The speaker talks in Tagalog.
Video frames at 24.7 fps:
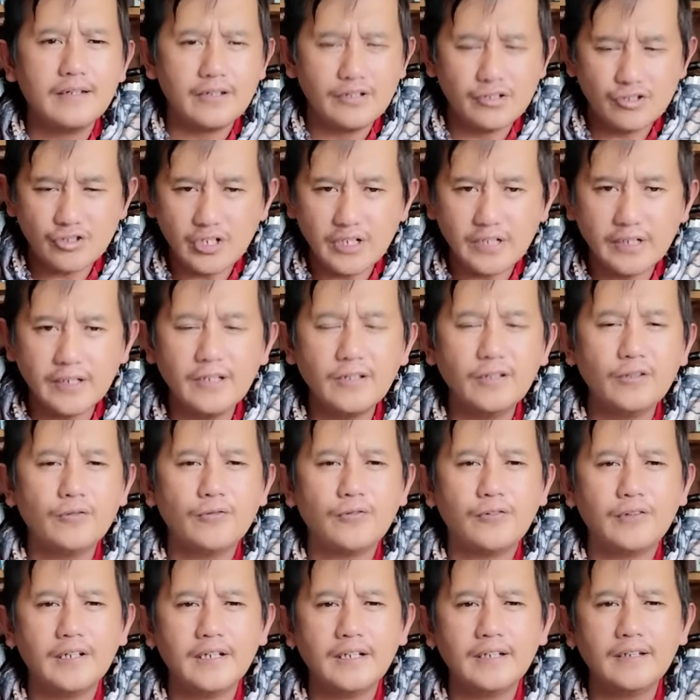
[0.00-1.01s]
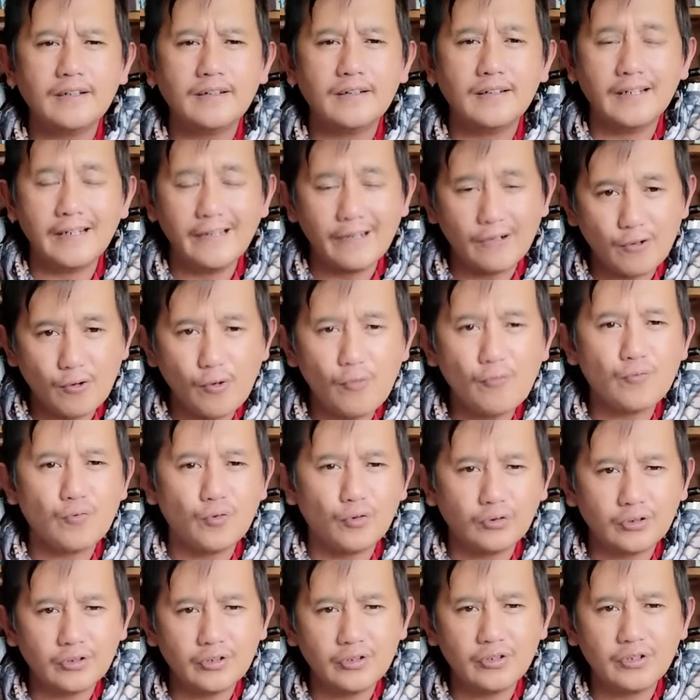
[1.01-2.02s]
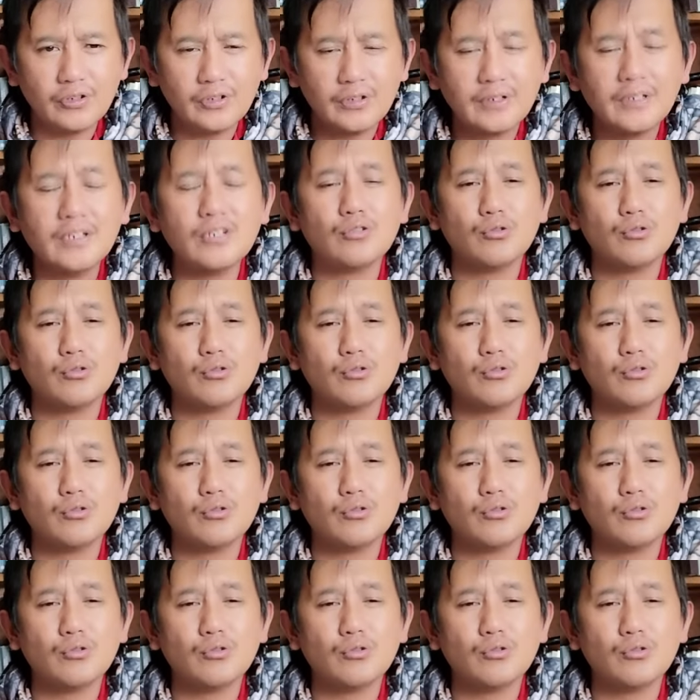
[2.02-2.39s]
it is identified nga the comforter